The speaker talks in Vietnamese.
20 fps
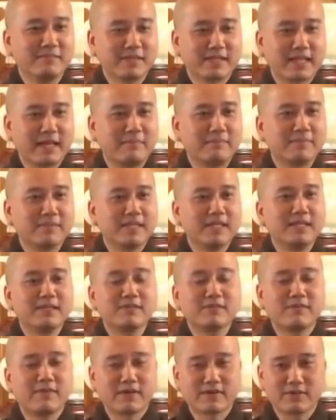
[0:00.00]
Mà thậm
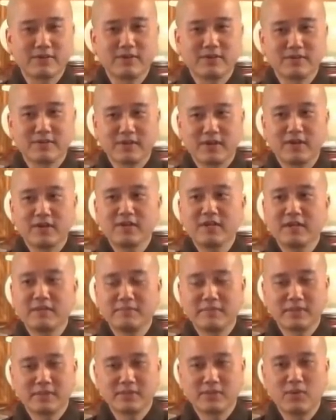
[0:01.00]
chí Phật còn nói
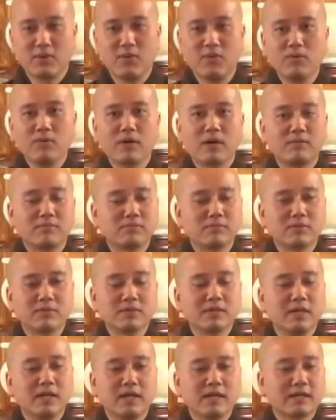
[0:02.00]
là mình ngủ không
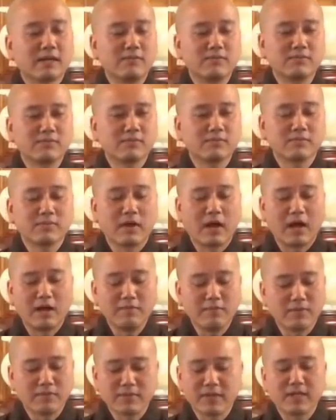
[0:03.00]
có, không
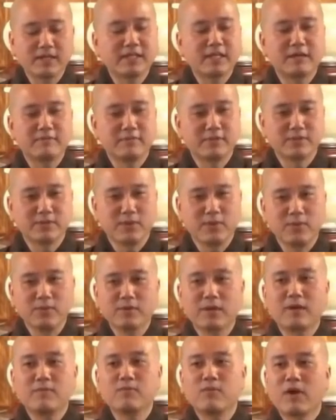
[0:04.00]
ở một nơi nào mình
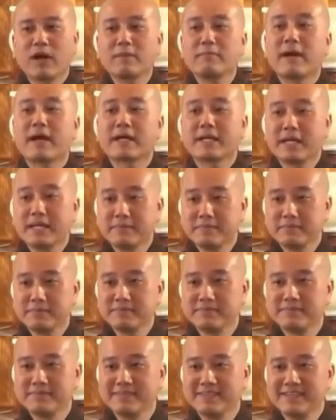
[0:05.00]
ngủ không quá ba đêm.
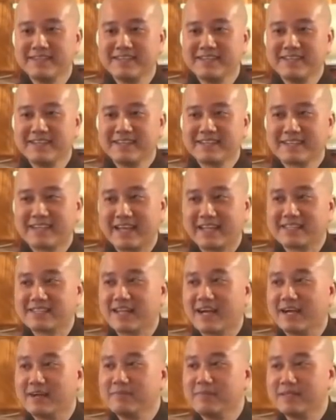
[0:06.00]
Tại
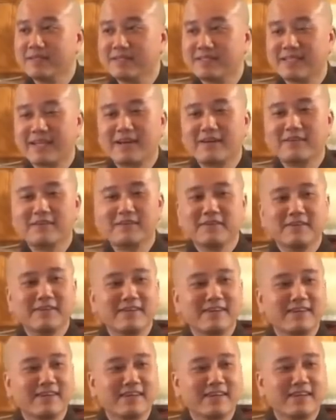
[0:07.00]
sợ mình sao?
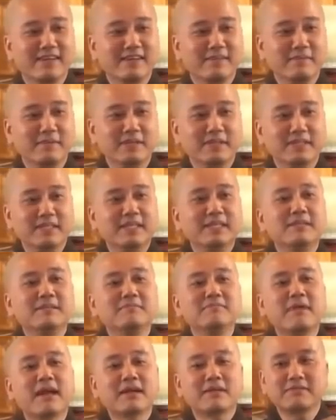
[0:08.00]
Mình
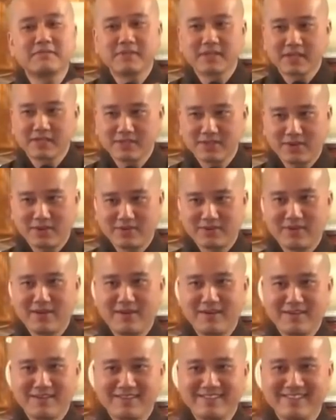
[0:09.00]
dính mắc với cái chỗ
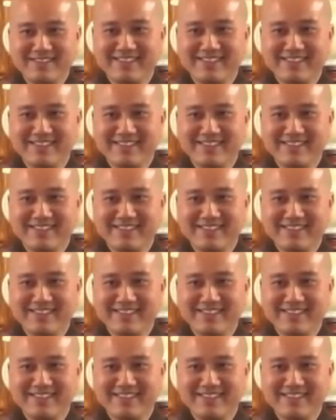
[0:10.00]
đó.